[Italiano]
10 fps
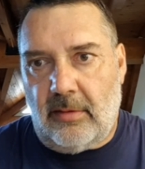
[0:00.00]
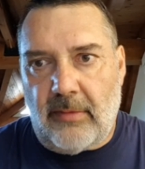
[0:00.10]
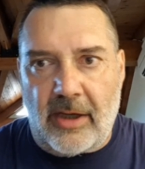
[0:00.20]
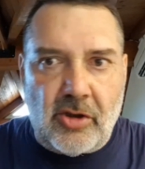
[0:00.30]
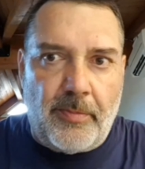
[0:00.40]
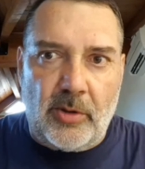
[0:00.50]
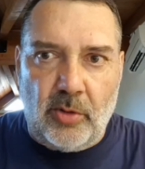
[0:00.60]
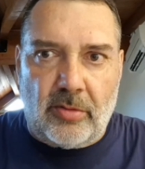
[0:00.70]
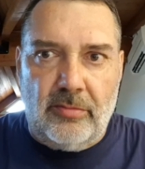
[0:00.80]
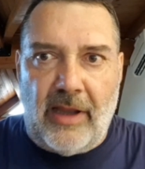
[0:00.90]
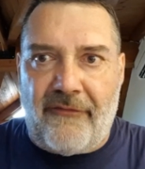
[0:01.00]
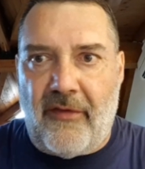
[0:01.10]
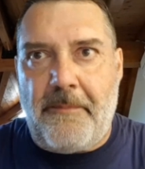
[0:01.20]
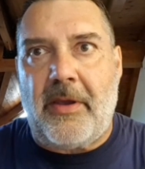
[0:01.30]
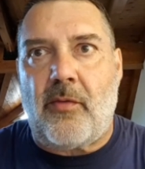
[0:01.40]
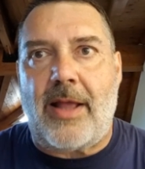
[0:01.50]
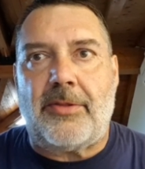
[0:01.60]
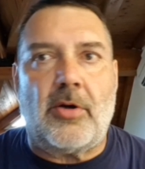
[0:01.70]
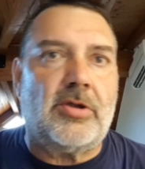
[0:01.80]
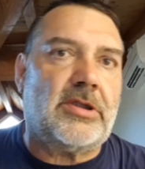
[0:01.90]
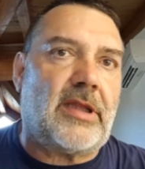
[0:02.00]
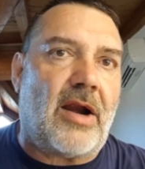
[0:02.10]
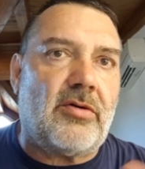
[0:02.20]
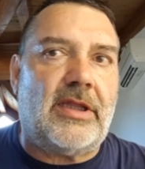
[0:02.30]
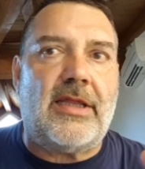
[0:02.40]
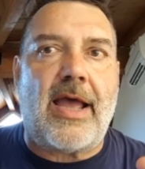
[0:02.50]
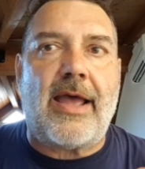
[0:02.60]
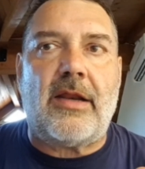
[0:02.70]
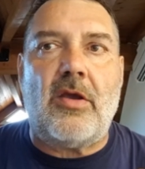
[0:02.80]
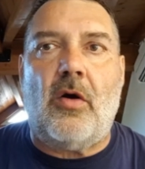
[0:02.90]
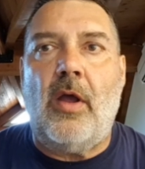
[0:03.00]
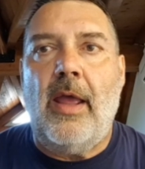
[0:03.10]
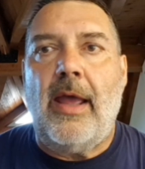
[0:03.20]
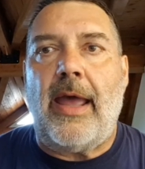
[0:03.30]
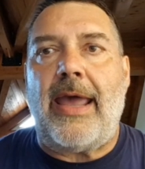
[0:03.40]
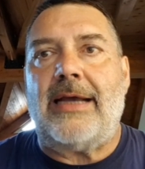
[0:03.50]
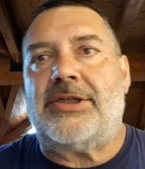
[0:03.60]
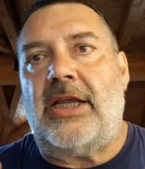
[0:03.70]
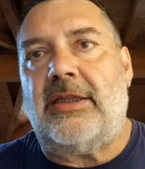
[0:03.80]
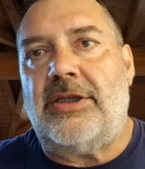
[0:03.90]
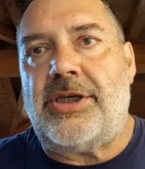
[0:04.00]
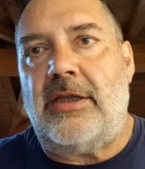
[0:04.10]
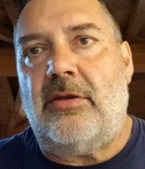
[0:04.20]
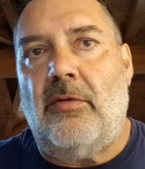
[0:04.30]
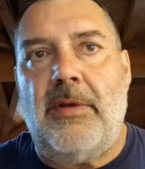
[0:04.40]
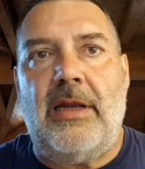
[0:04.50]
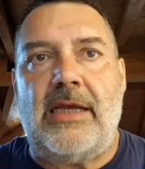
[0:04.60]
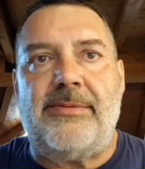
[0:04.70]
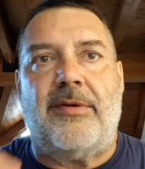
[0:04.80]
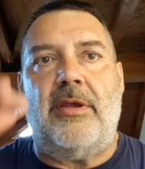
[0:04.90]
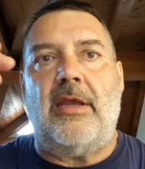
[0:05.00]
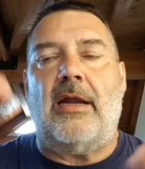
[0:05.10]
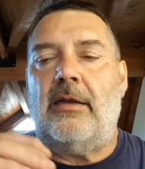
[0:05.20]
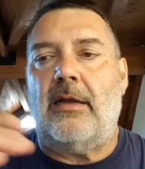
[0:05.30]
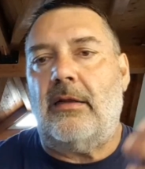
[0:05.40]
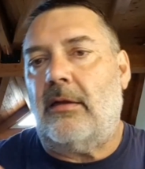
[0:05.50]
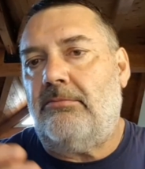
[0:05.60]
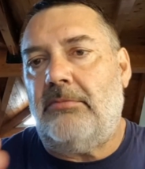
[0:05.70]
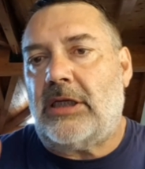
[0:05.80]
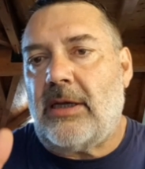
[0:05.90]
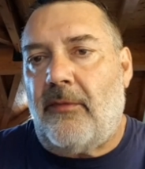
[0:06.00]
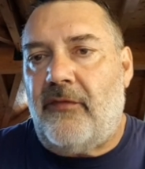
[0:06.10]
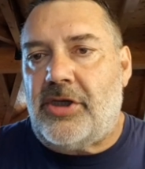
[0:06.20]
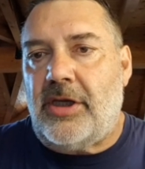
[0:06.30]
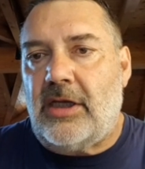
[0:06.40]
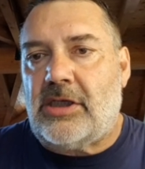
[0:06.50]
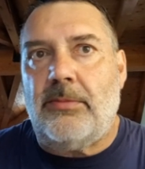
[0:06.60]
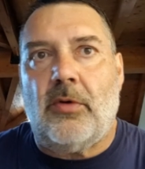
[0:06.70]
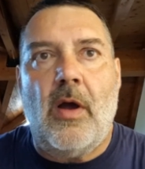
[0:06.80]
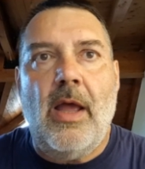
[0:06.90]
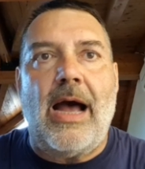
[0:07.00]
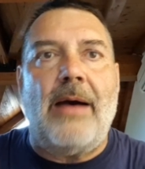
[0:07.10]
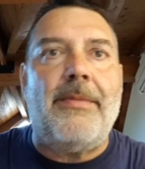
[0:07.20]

e soprattutto un FP4 straordinario è a 700 millesimi quindi al, diciamo vicinissimo a